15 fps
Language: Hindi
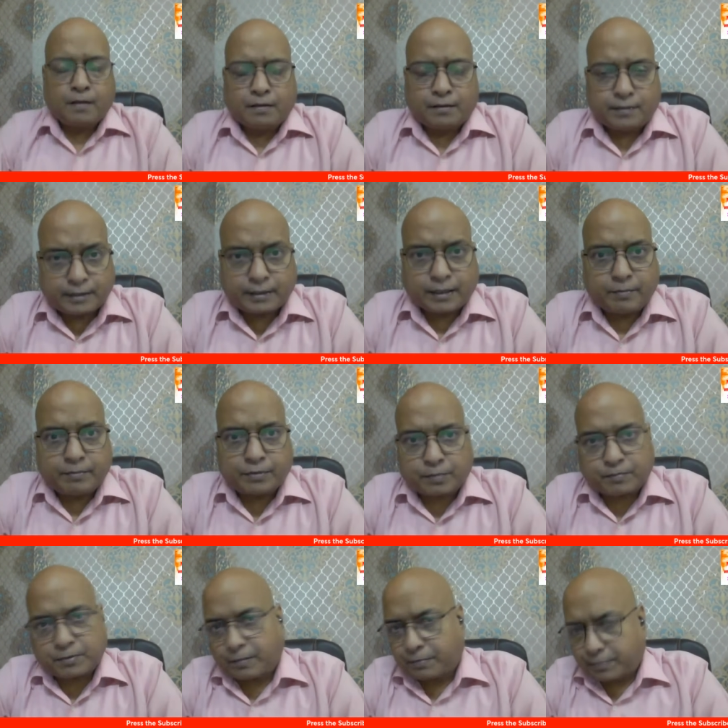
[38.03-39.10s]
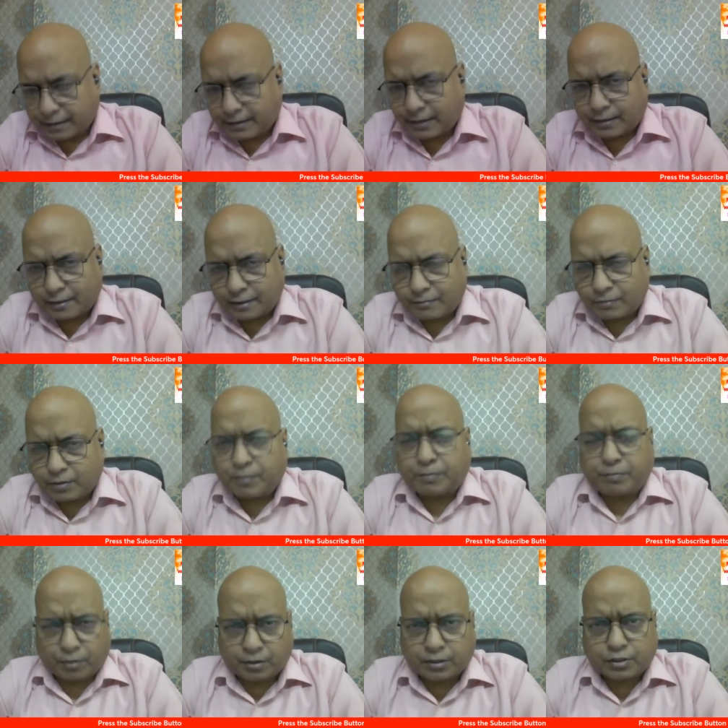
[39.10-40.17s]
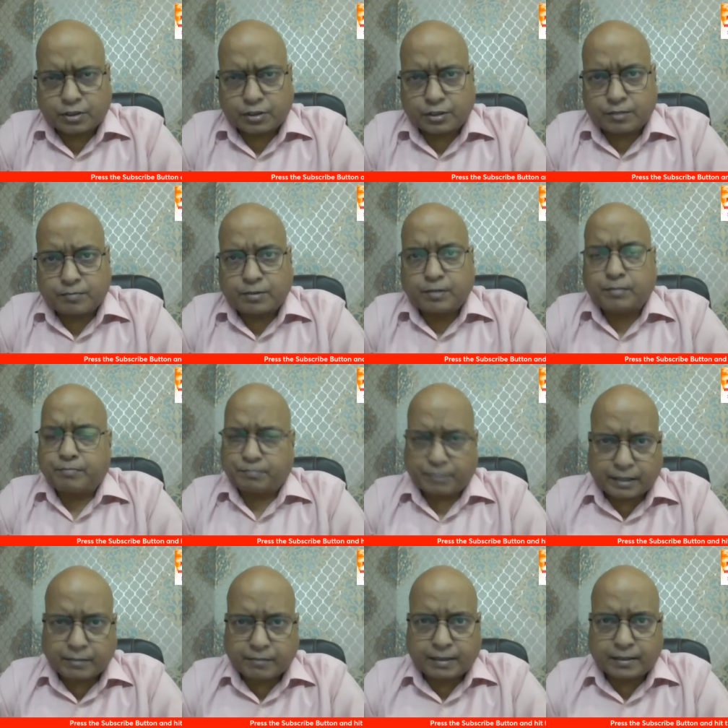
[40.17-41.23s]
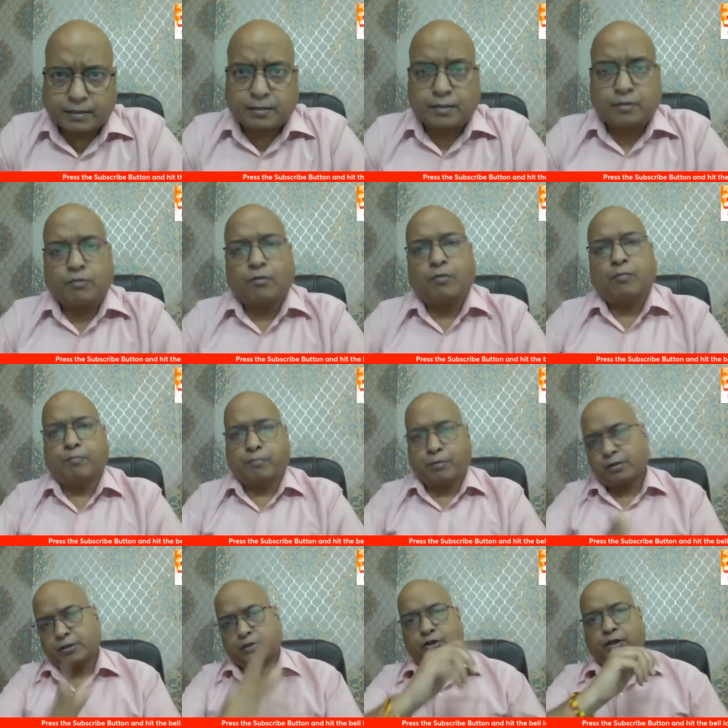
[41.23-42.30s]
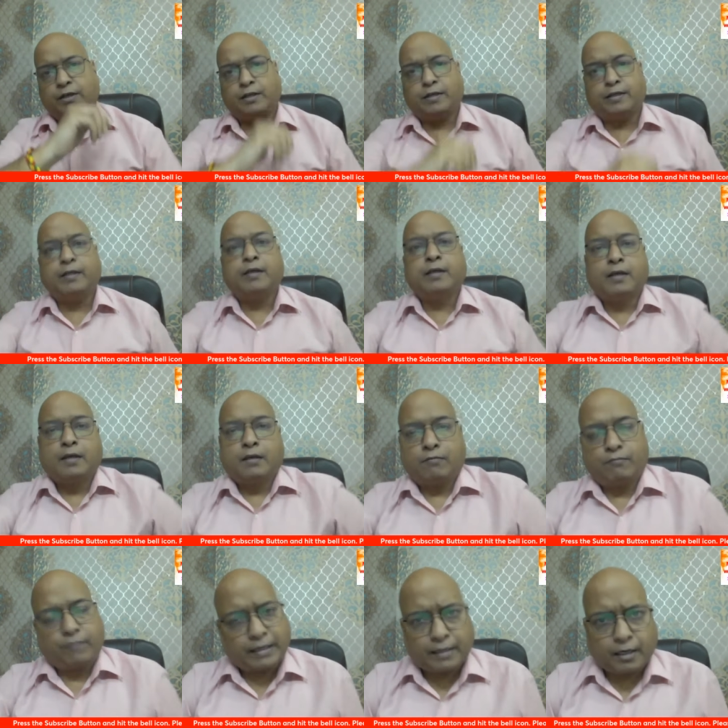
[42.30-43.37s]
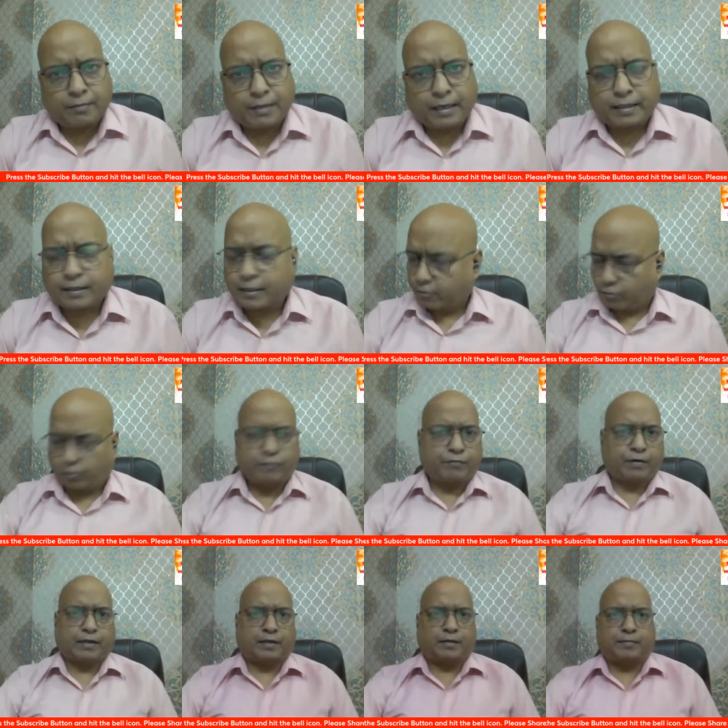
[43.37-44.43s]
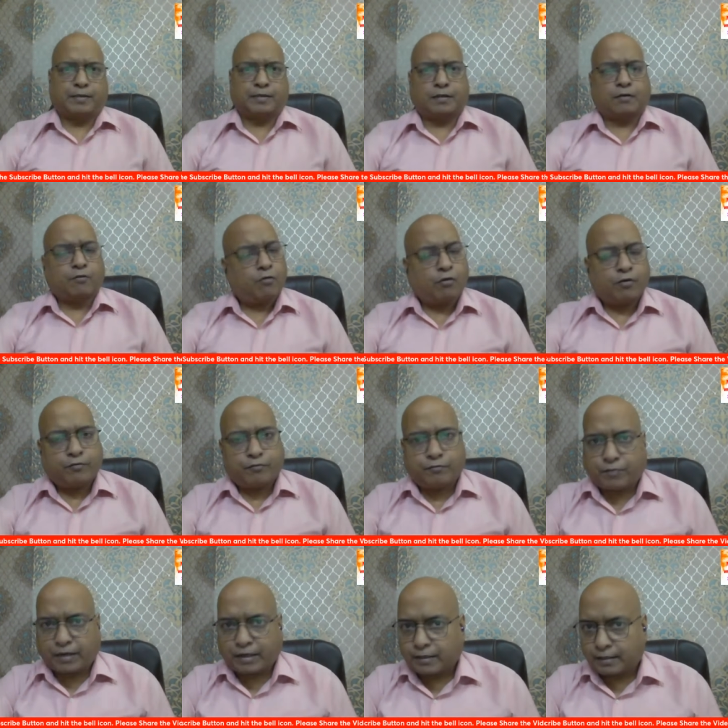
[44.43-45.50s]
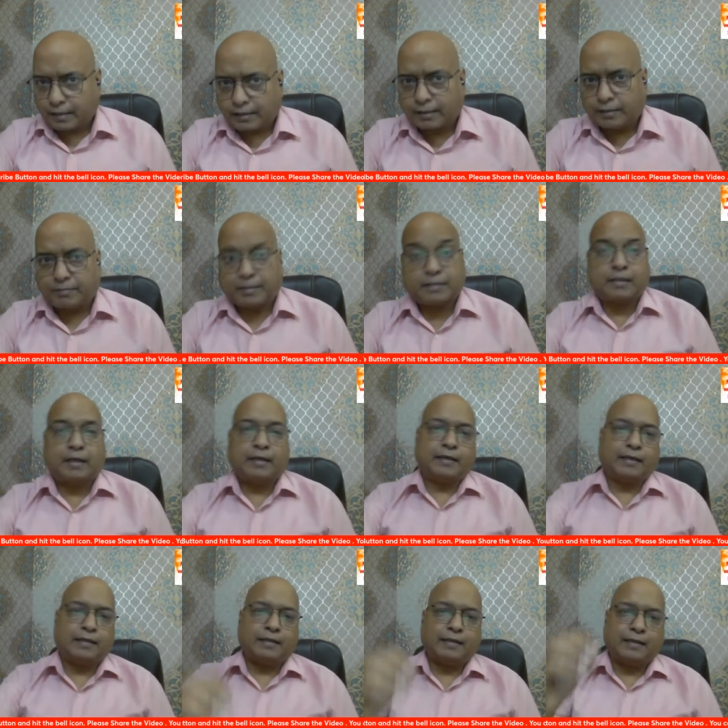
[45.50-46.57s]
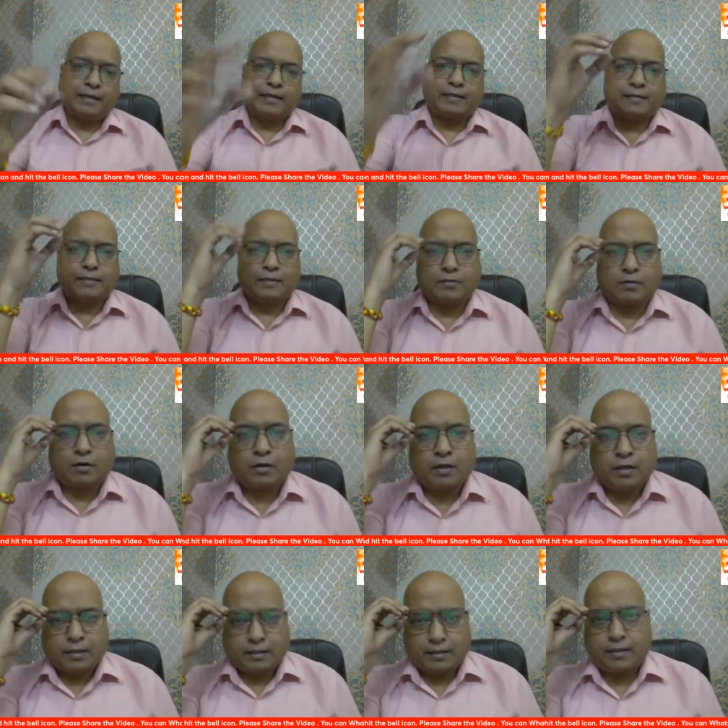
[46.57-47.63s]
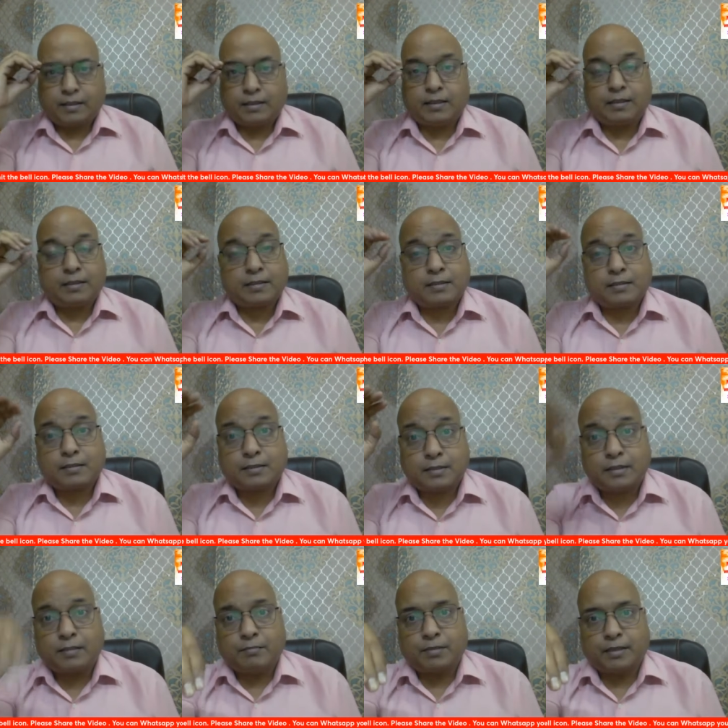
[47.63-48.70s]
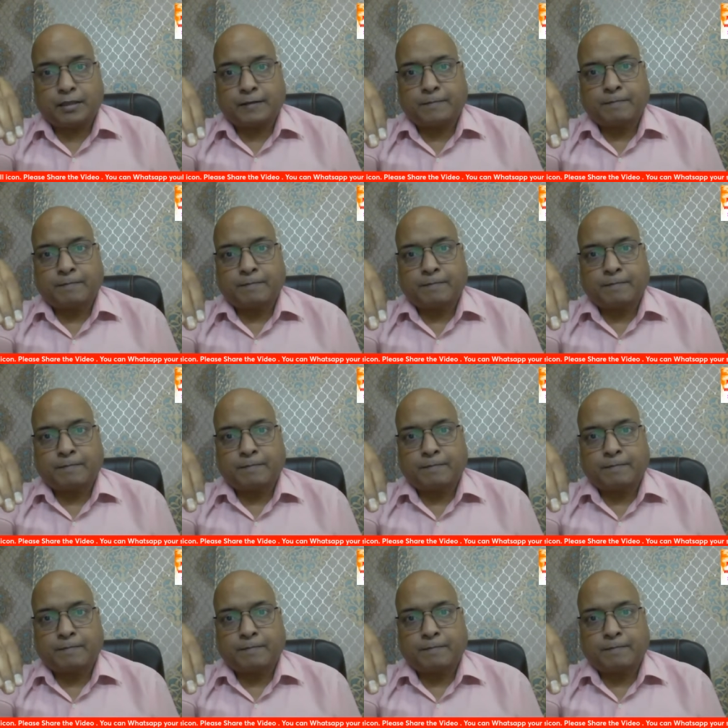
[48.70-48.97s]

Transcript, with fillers: ये टीम सबसे बढ़िया टीम थी बहुत अच्छी टीम थी बड़ी मेहनत की और बहुत अच्छा खेली फाइनल में हार गए कोई फर्क नहीं पड़ता कोई फर्क नहीं पड़ता लेकिन एक चीज और कि इस टीम ने